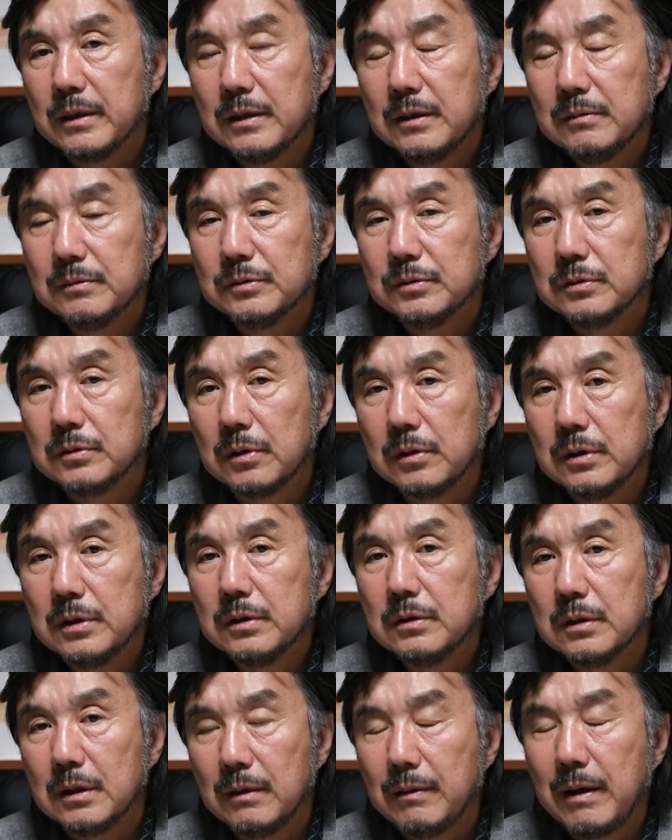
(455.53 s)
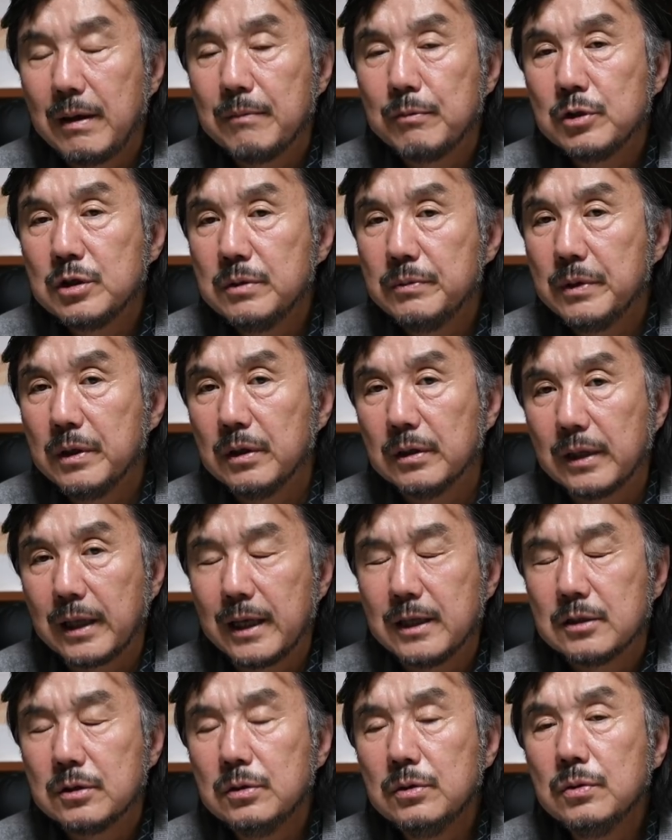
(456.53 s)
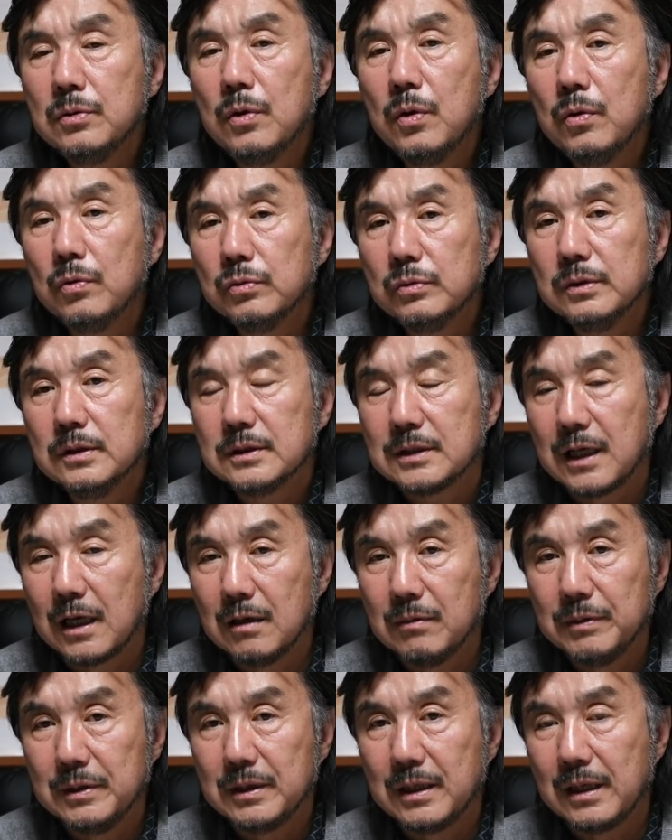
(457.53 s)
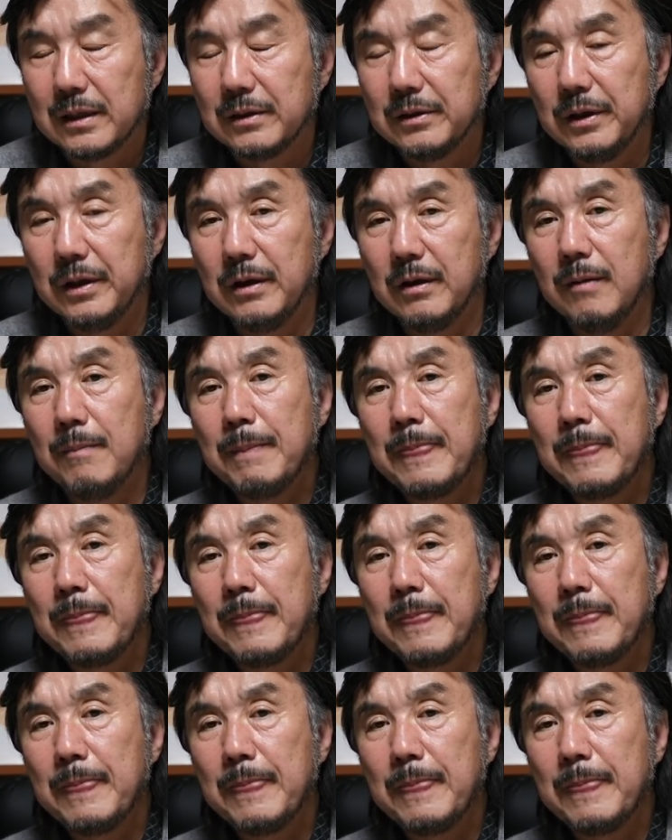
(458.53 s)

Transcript: 여러분들 이런 걸 해보시면 되게 즐거운 작업이 될 거예요.